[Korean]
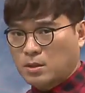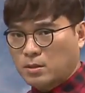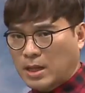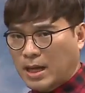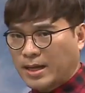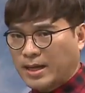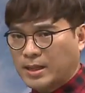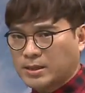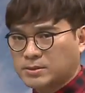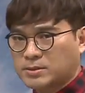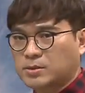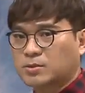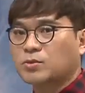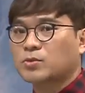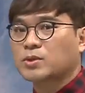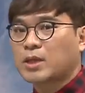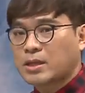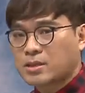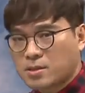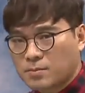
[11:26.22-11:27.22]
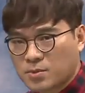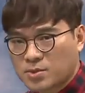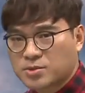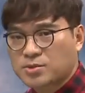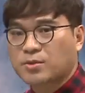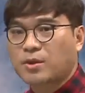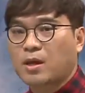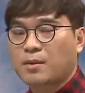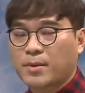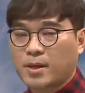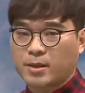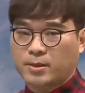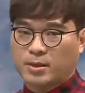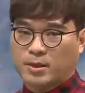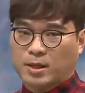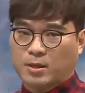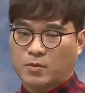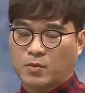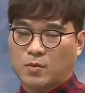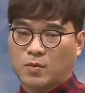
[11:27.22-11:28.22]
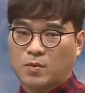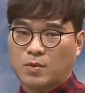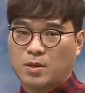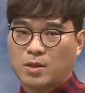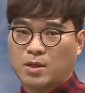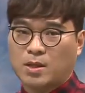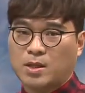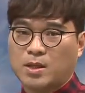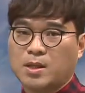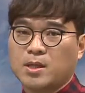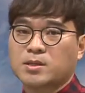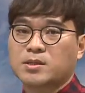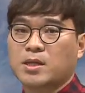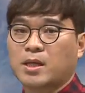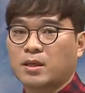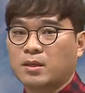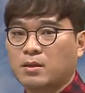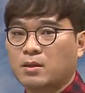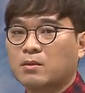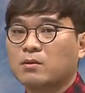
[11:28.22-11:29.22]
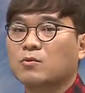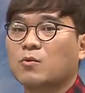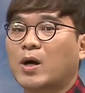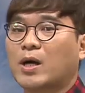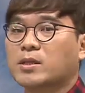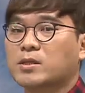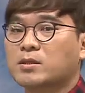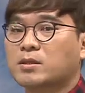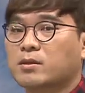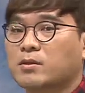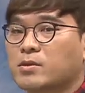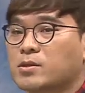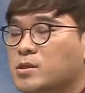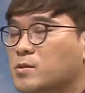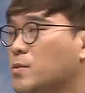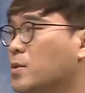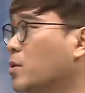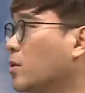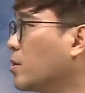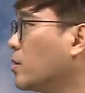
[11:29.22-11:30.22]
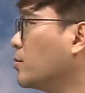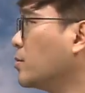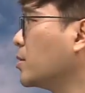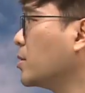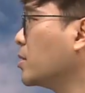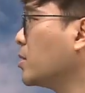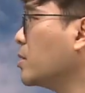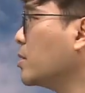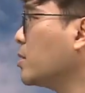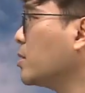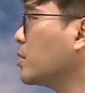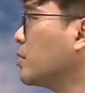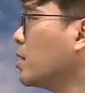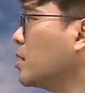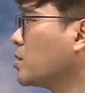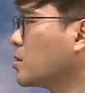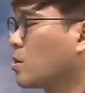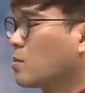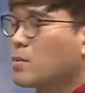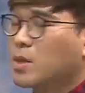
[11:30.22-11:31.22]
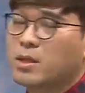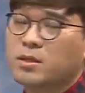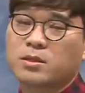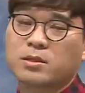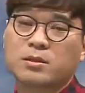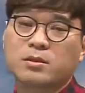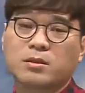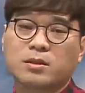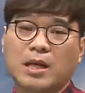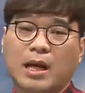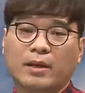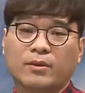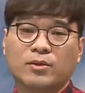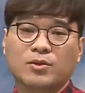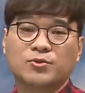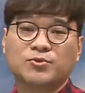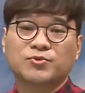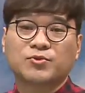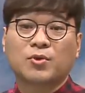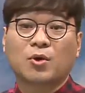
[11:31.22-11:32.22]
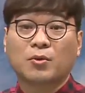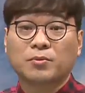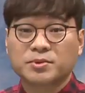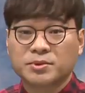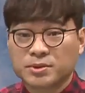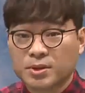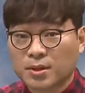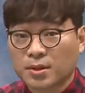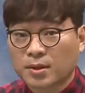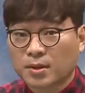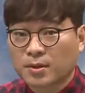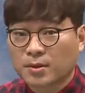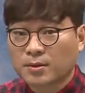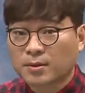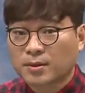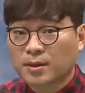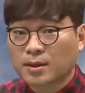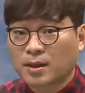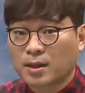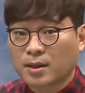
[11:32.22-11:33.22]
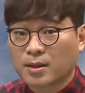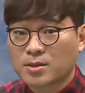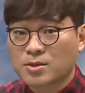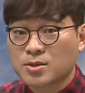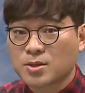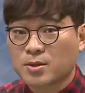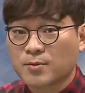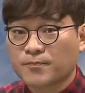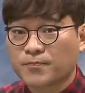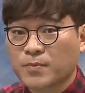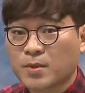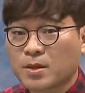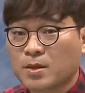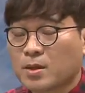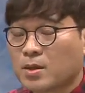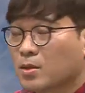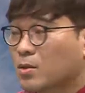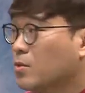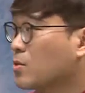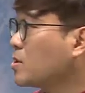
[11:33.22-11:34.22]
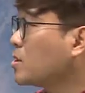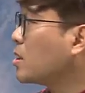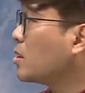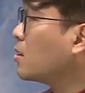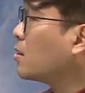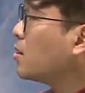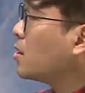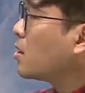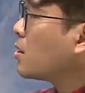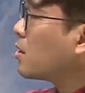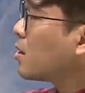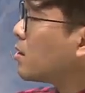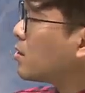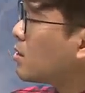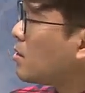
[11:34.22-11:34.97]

알아서 또 다시 한번 스스로 해봐야 되겠고. 자, 이런 과정을 거치면 여러분은요 정말 실력이 안 늘 수가 없어요. 알겠죠? 그리고 이제 그렇게